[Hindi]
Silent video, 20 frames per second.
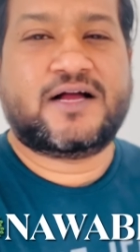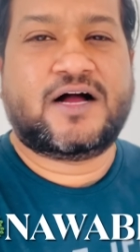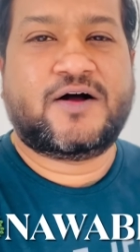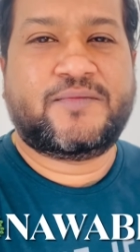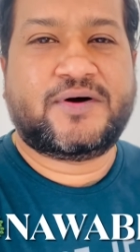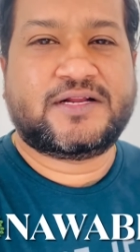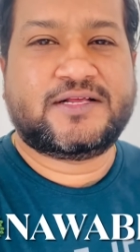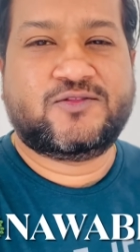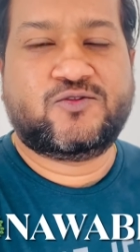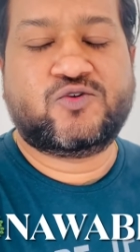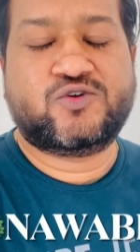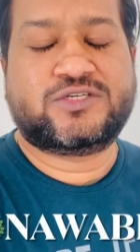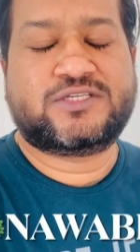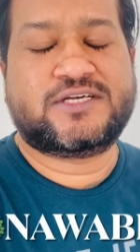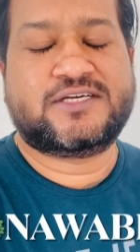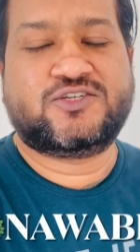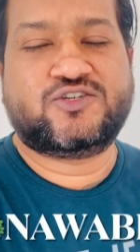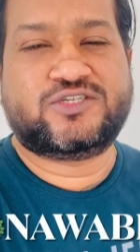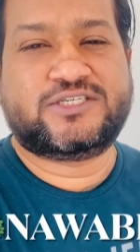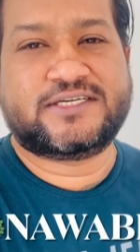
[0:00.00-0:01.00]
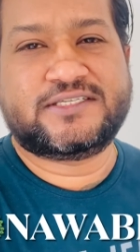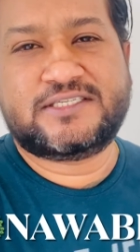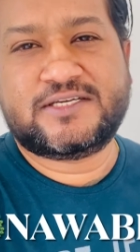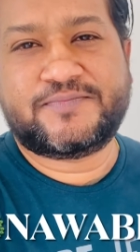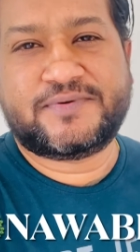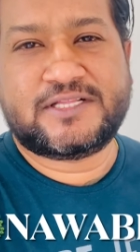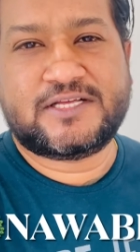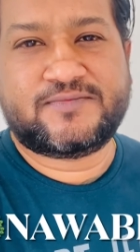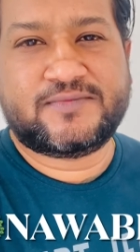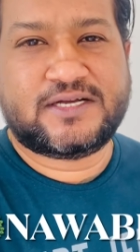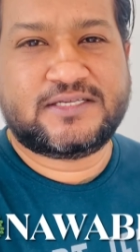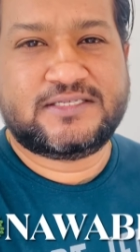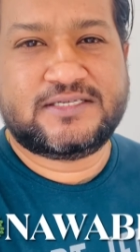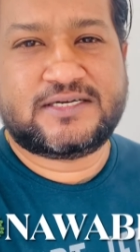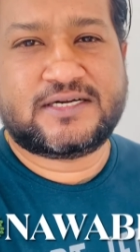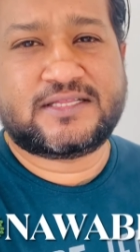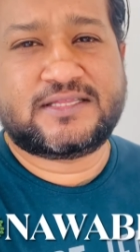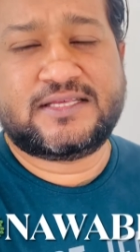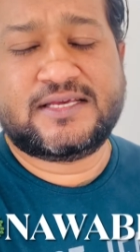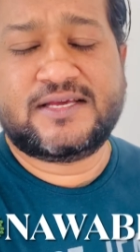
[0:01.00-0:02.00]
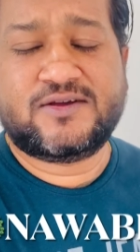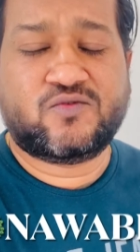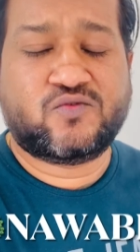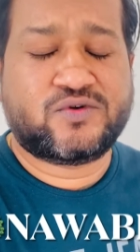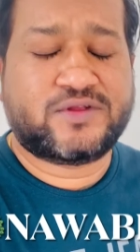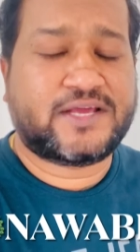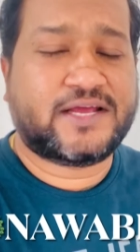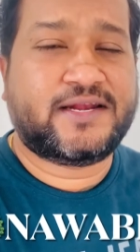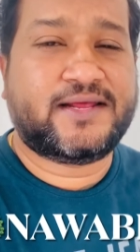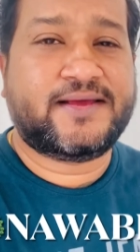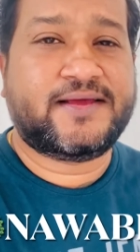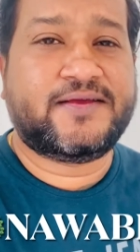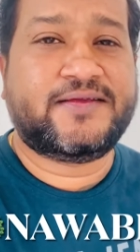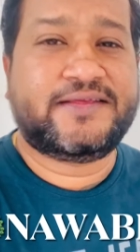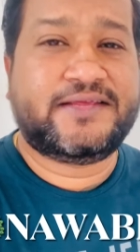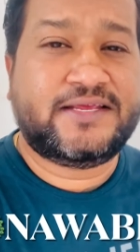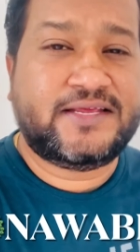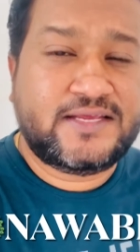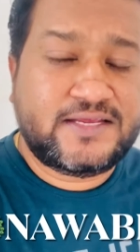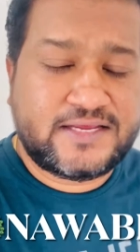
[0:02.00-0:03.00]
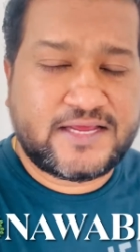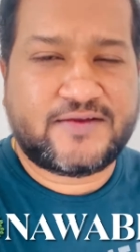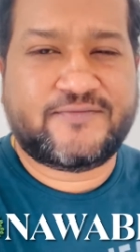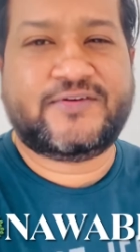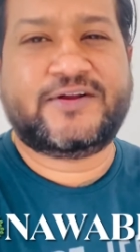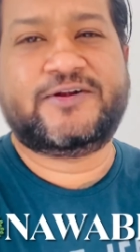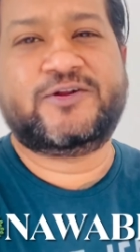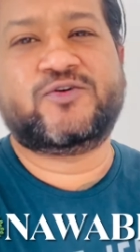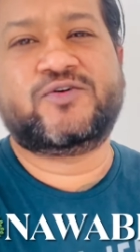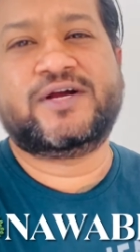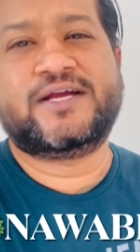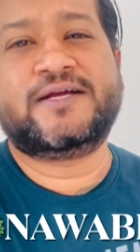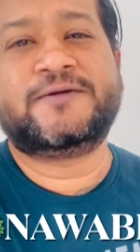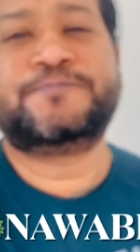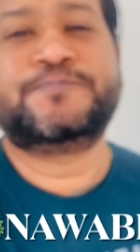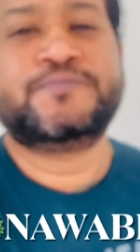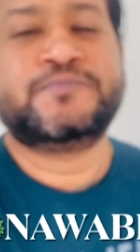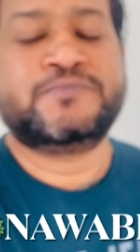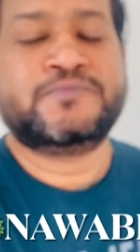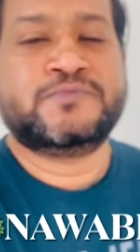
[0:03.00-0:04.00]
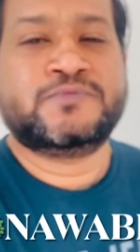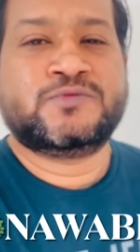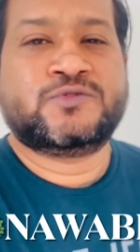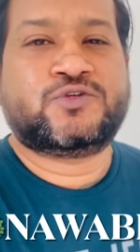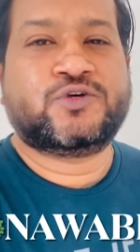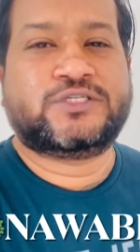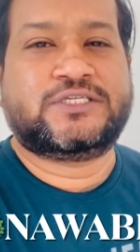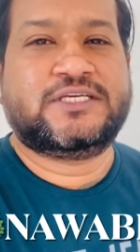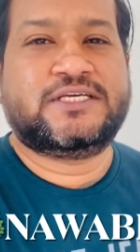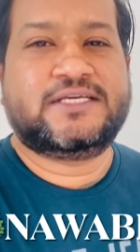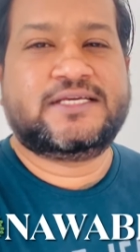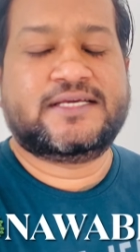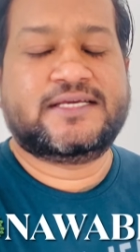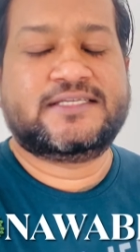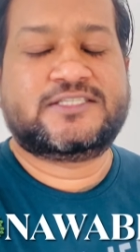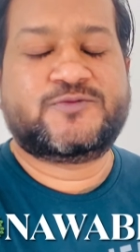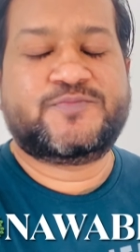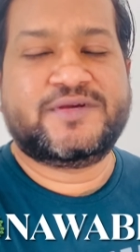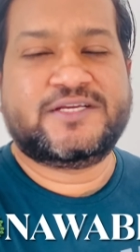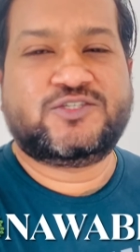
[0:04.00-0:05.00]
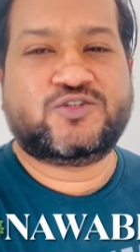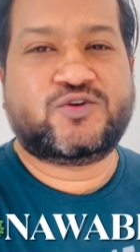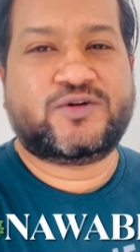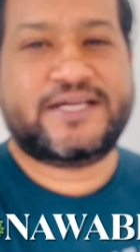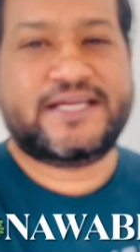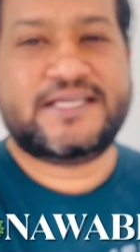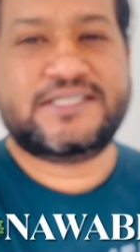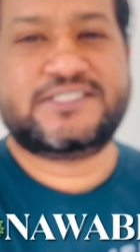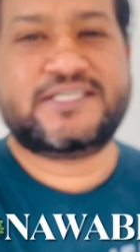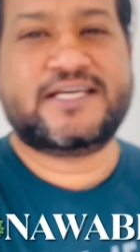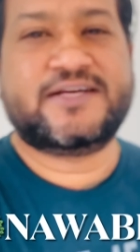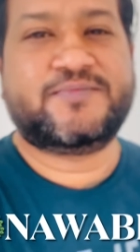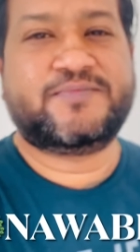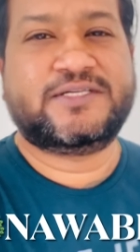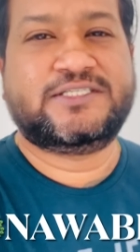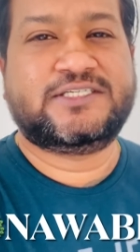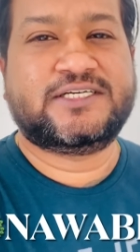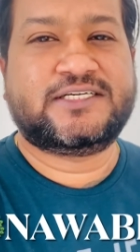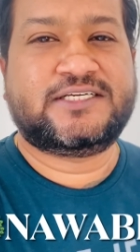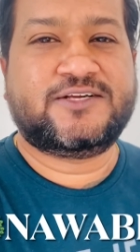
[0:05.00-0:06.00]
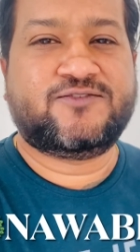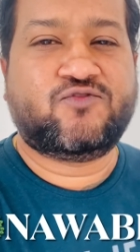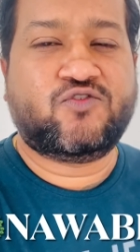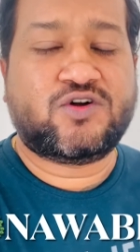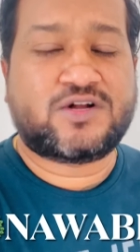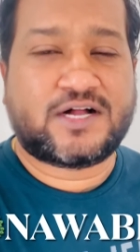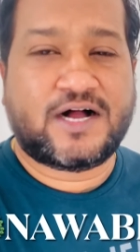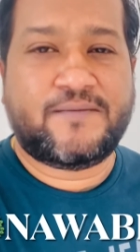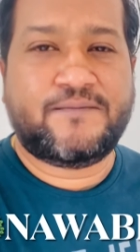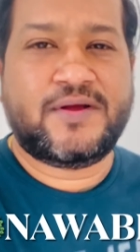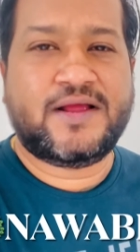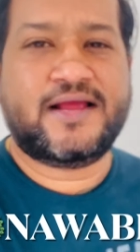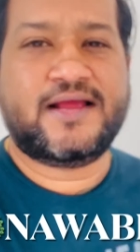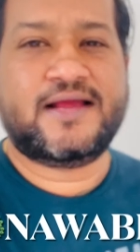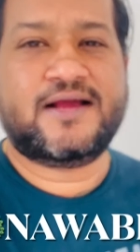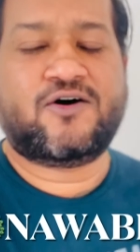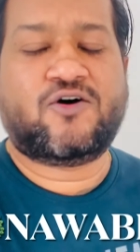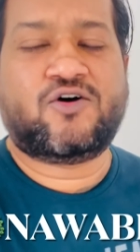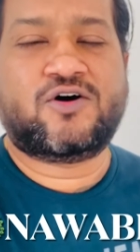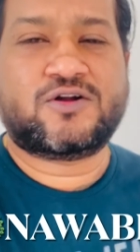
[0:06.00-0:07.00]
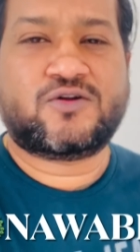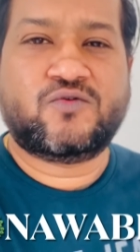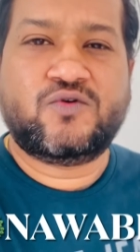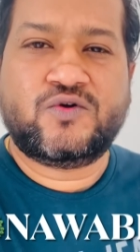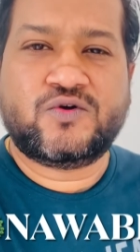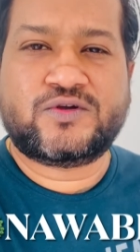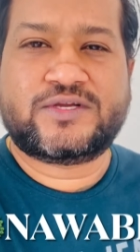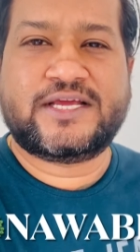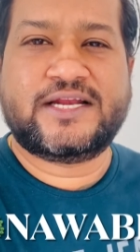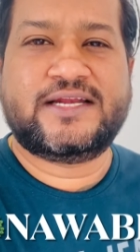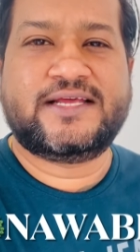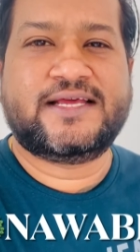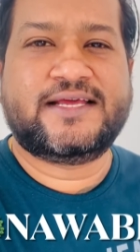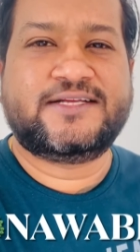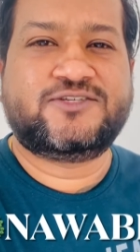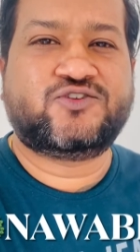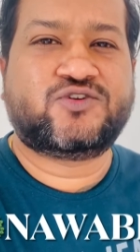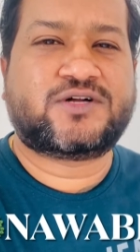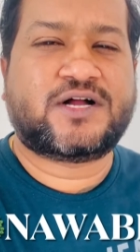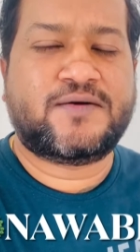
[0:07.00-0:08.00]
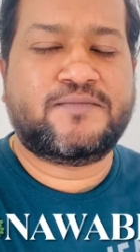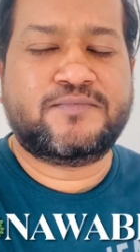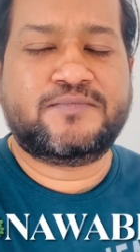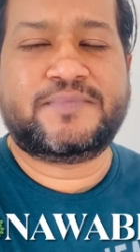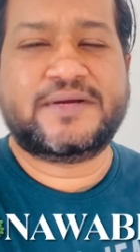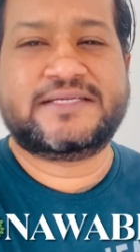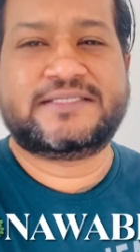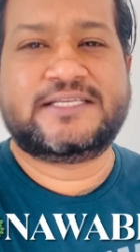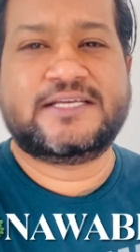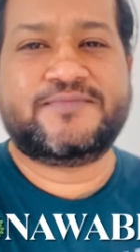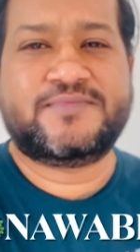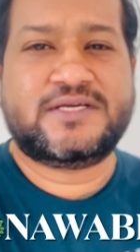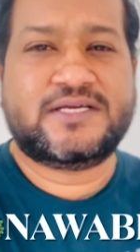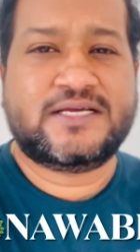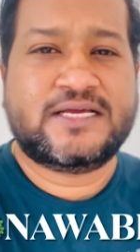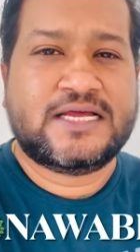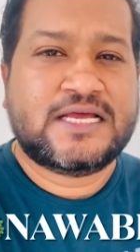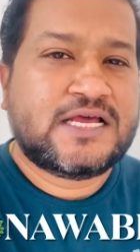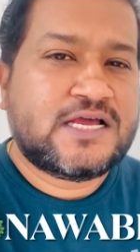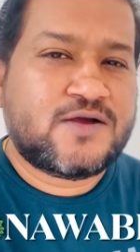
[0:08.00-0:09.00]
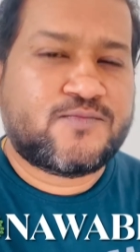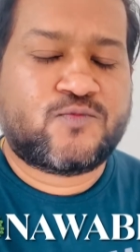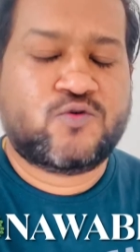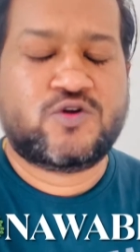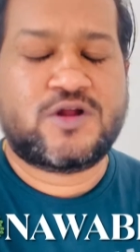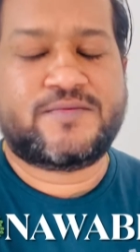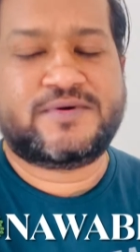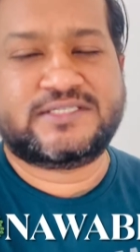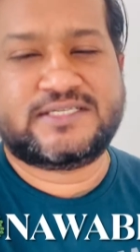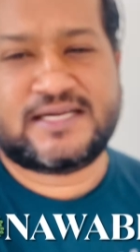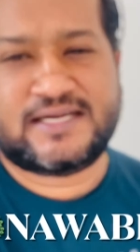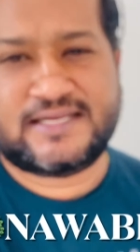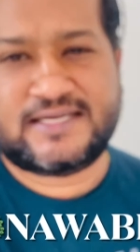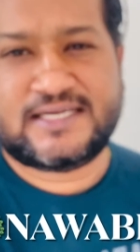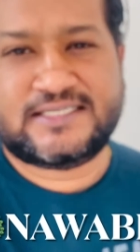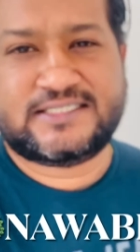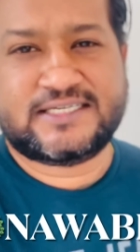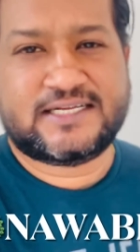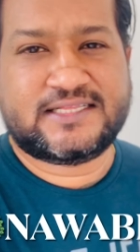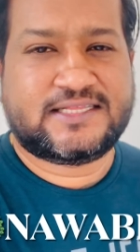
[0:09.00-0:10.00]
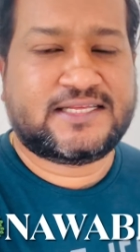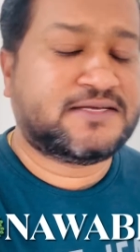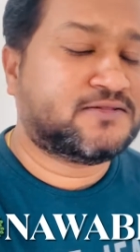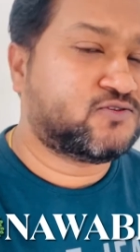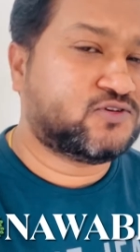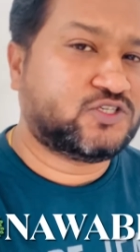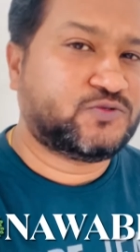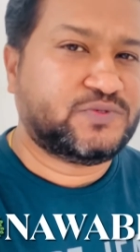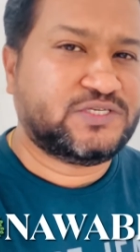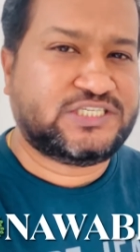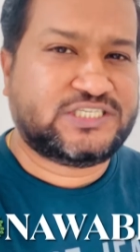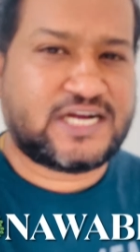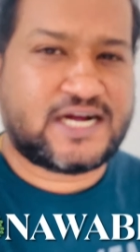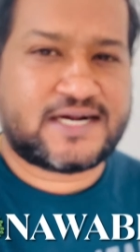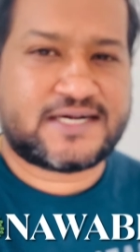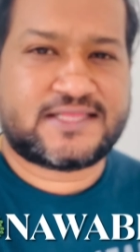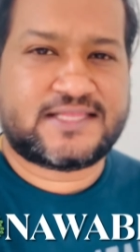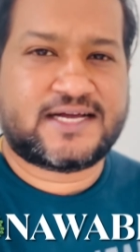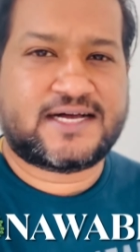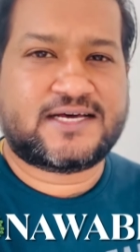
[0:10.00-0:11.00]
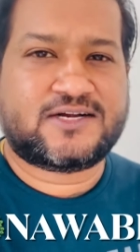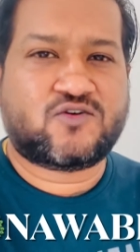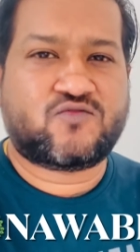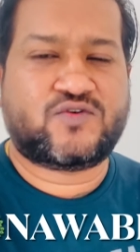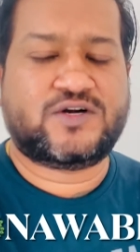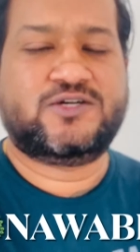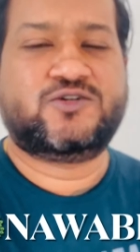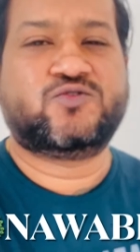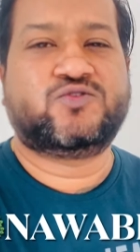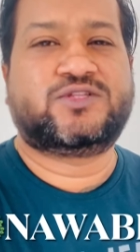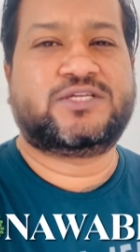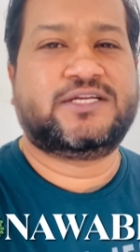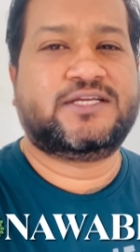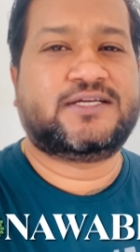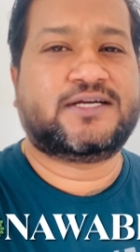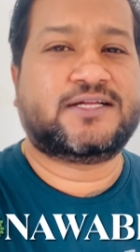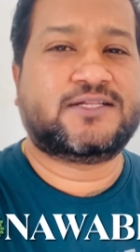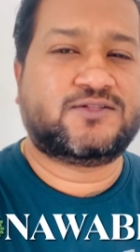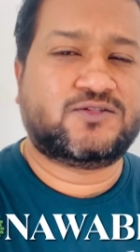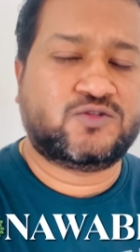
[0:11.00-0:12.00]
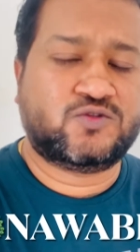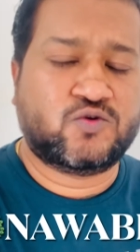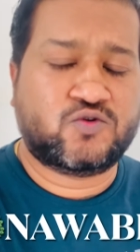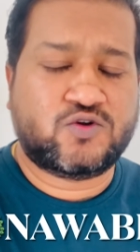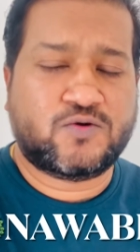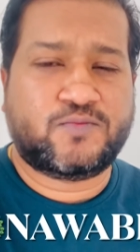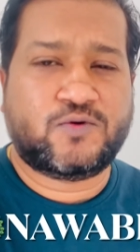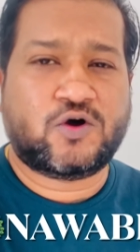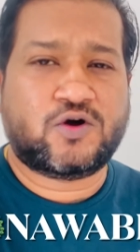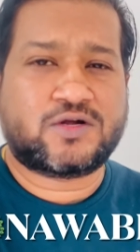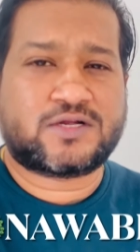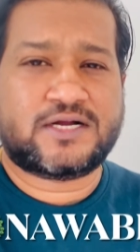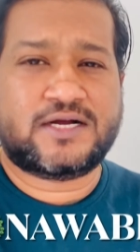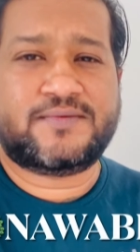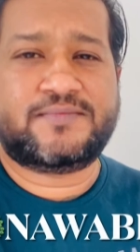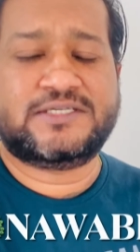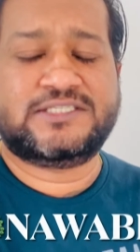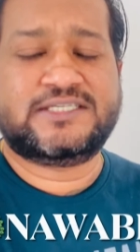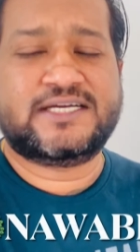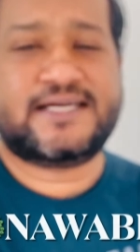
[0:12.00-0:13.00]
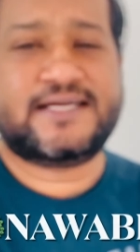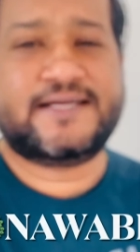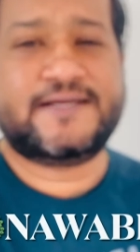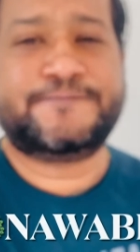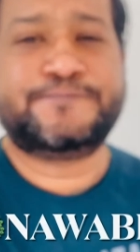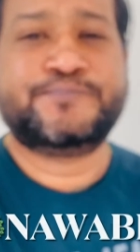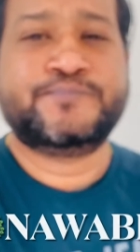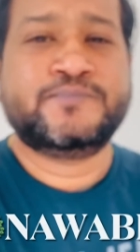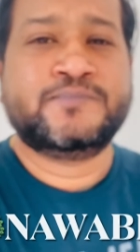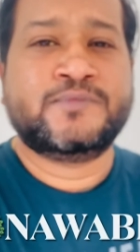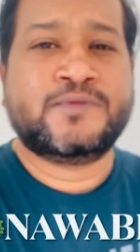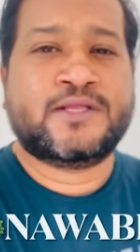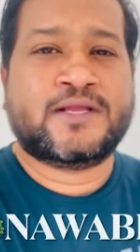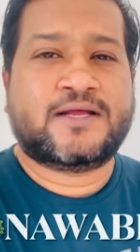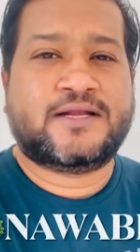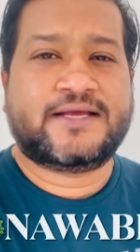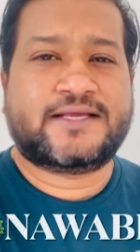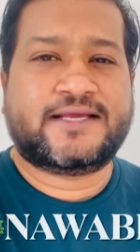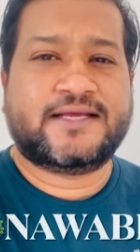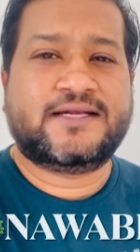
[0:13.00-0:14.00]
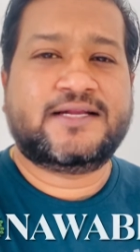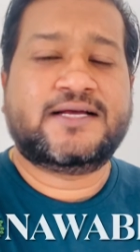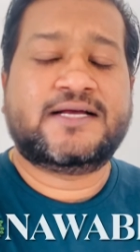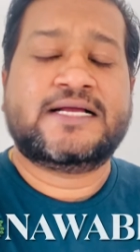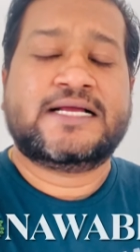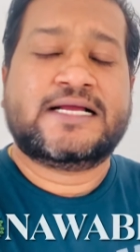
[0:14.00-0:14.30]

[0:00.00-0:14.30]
हमारे दोस्त हैं जो छत से पतंगबाजी करते हैं उनके लिए ही ये वीडियो है क्योंकि इसमें जो रेंज है मंजे की वो कम है और उन लोग के लिए है जो कम पैसे में पूरा मजा लेना चाहते हैं तो इसमें चार तार वन टू थ्री का दोनों ब्लॉक का मंजा है लेकिन